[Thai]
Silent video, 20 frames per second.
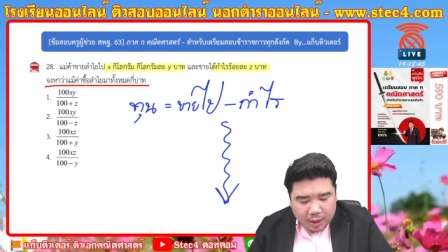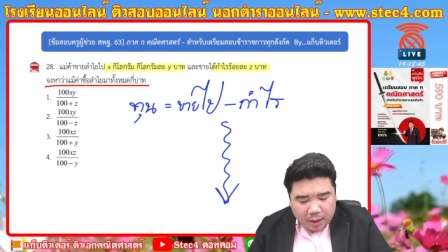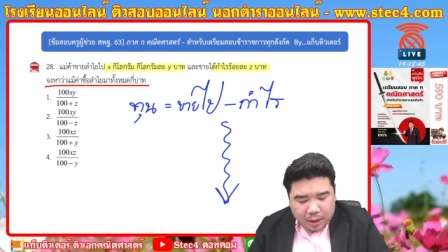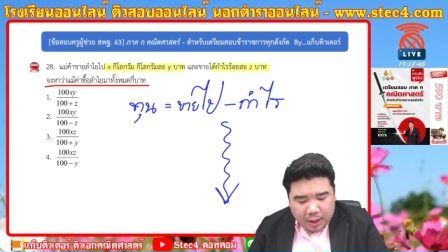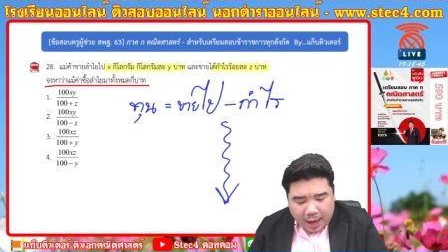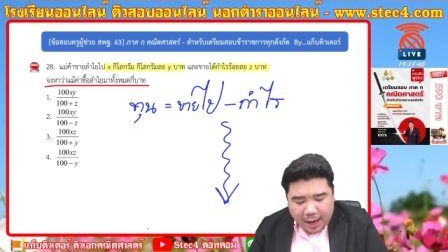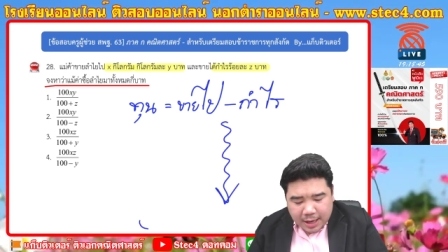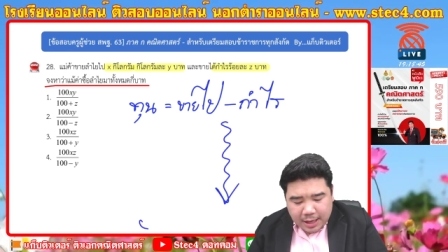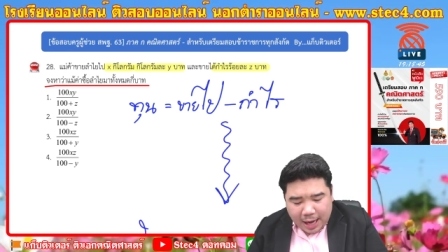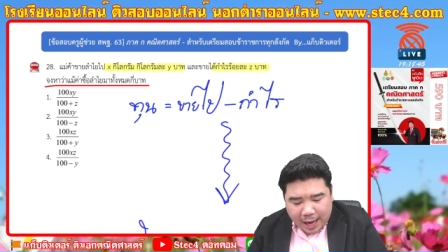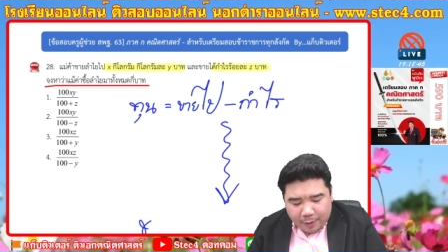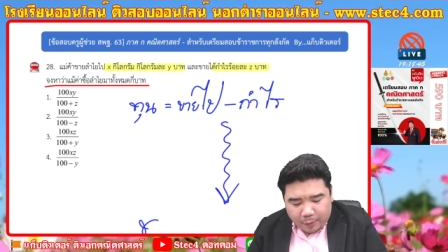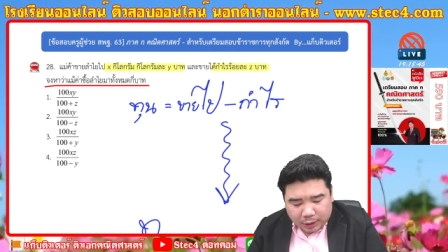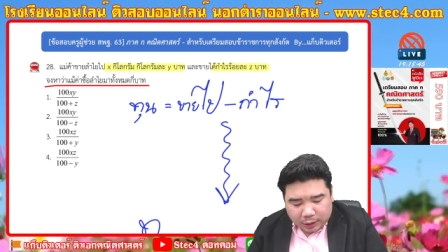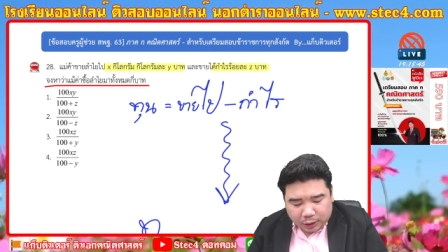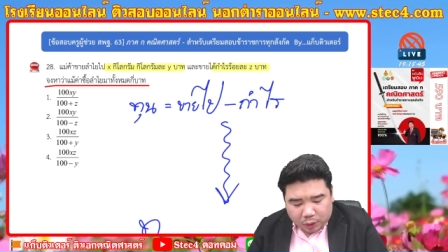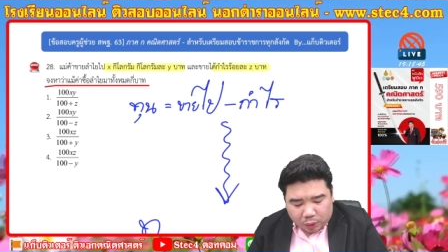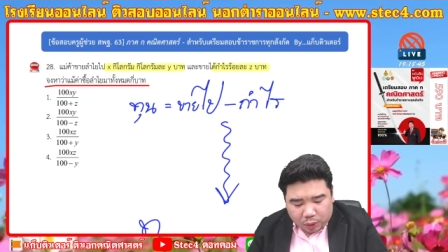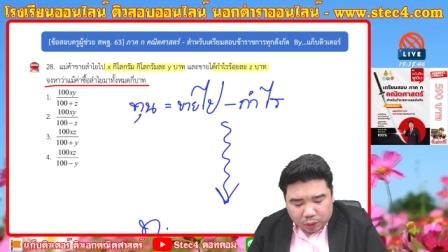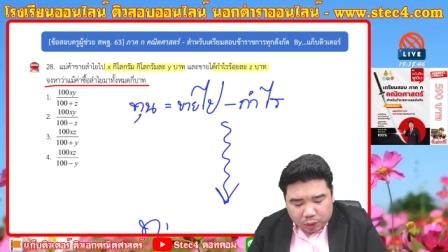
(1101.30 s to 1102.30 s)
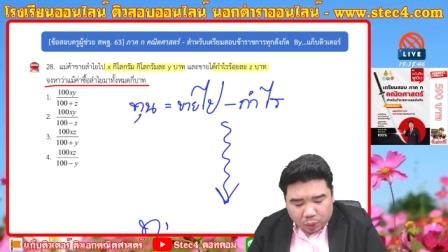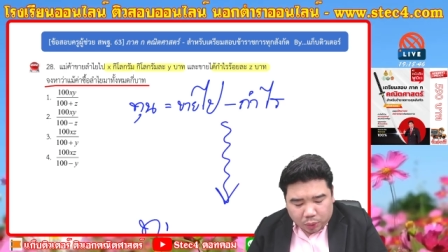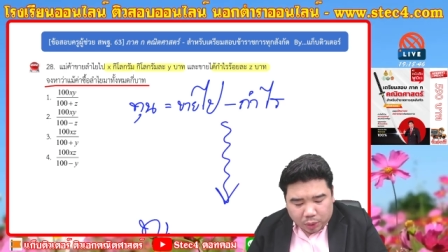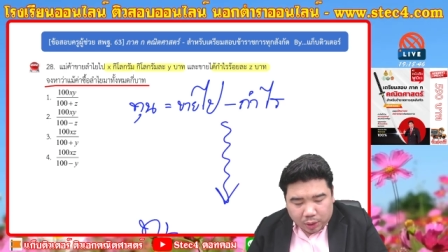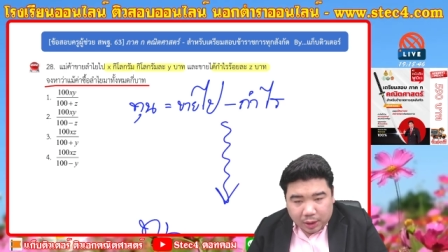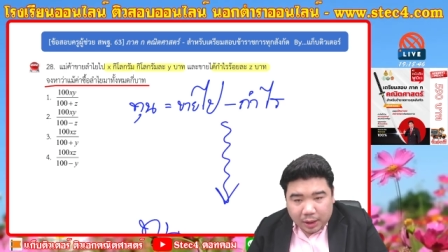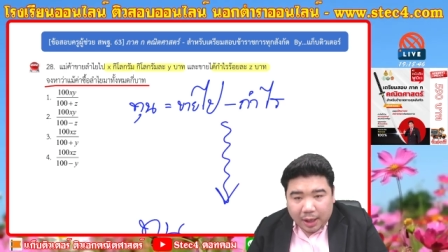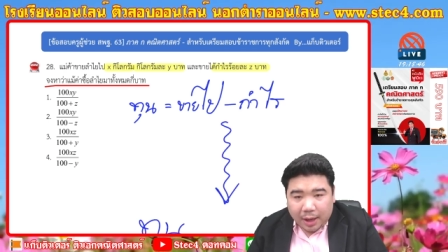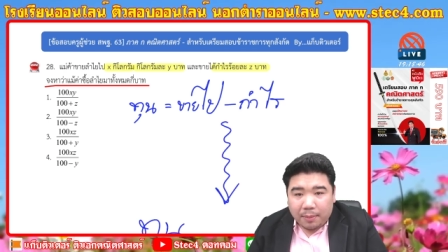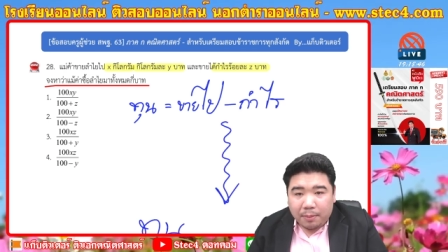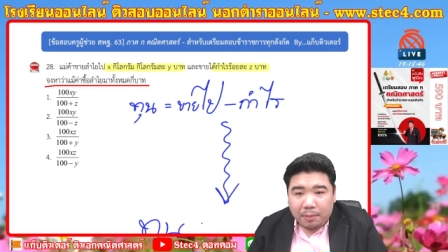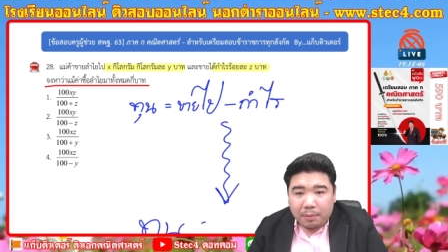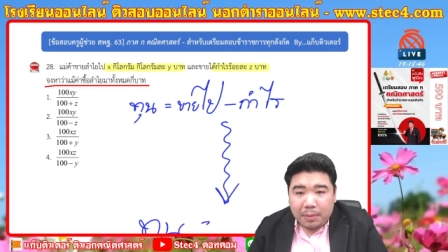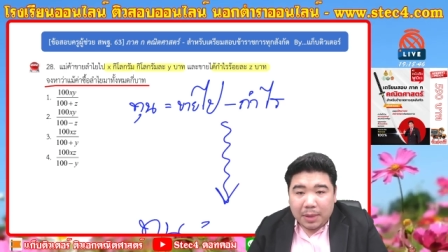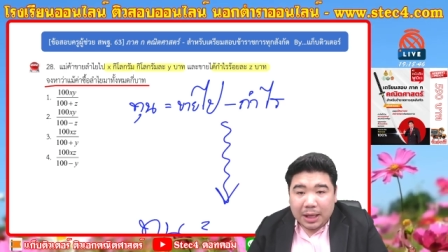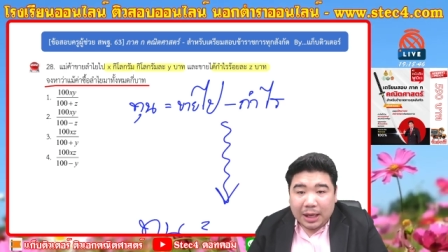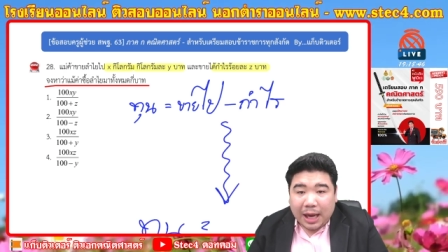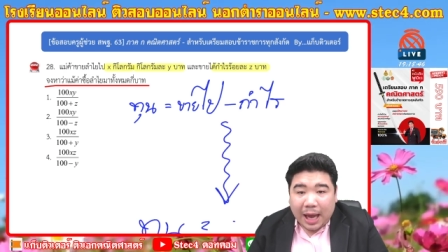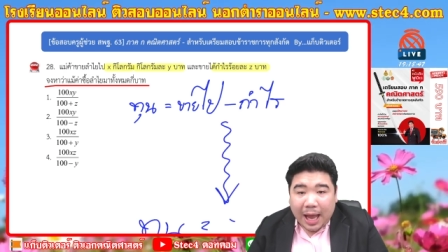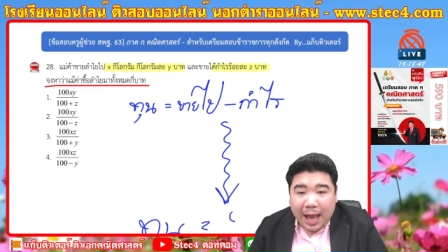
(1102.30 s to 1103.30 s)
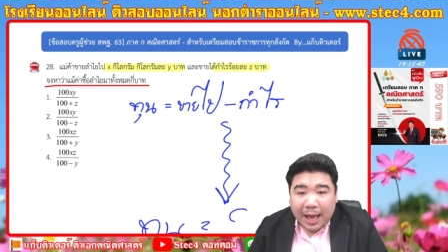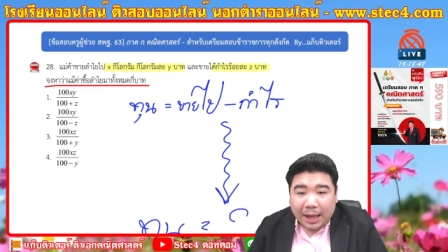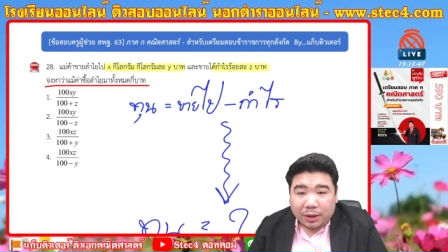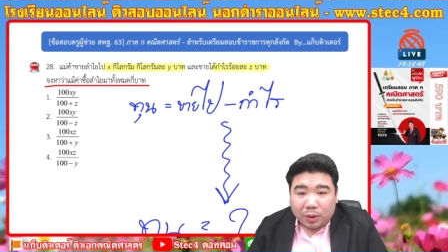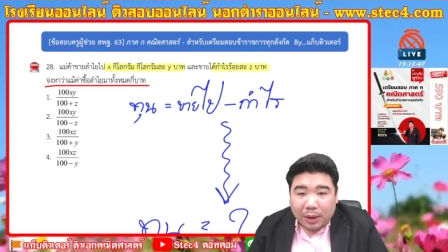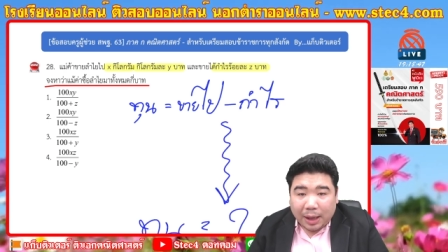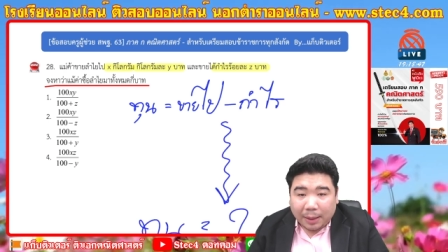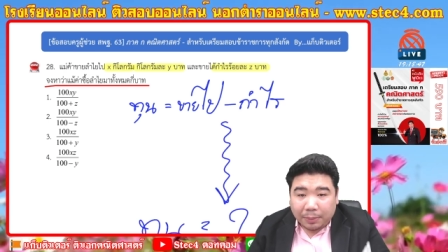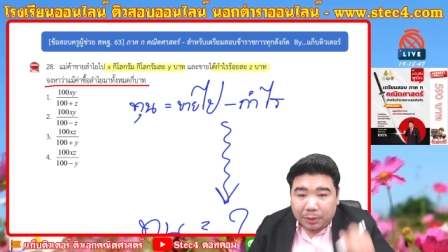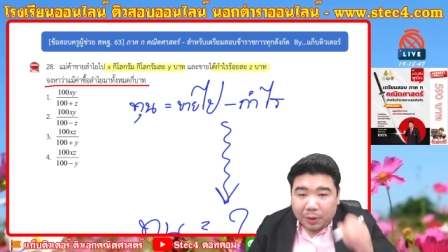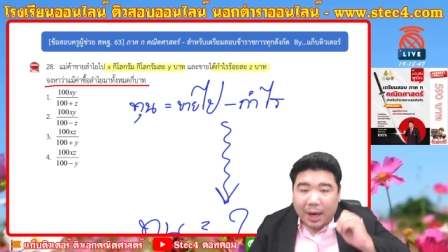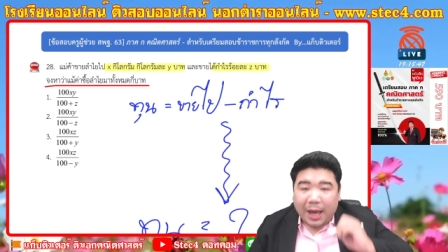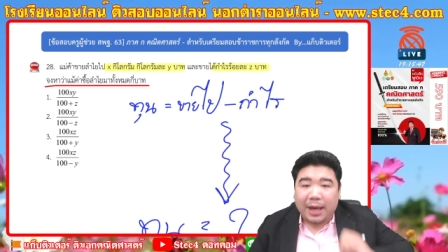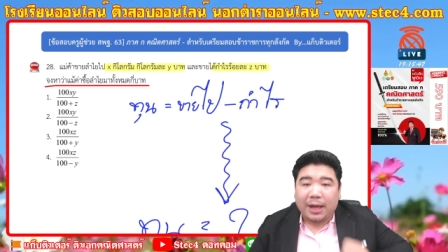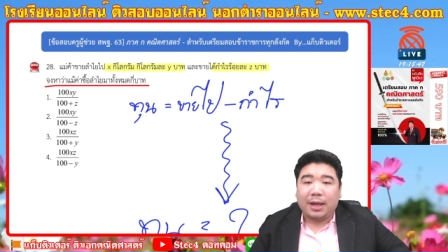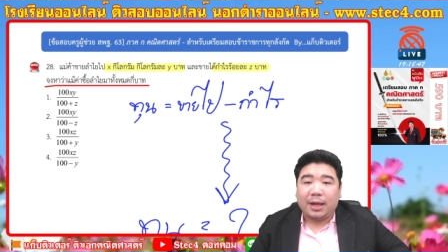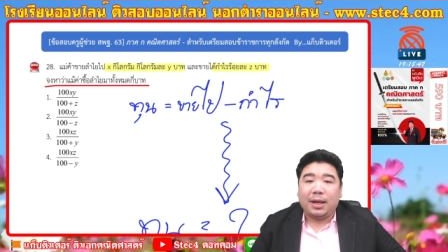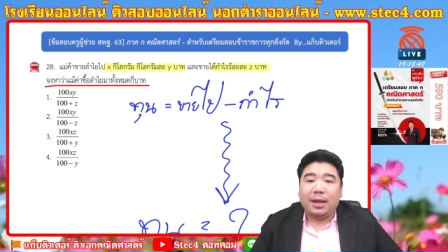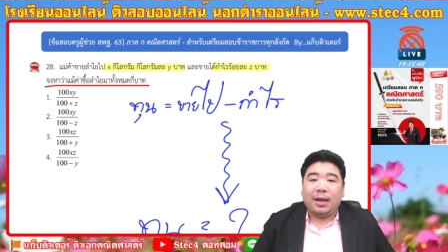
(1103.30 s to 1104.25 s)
ให้ได้ว่าต้นทุนเนี่ยมีค่าเท่ากับเท่าไหร่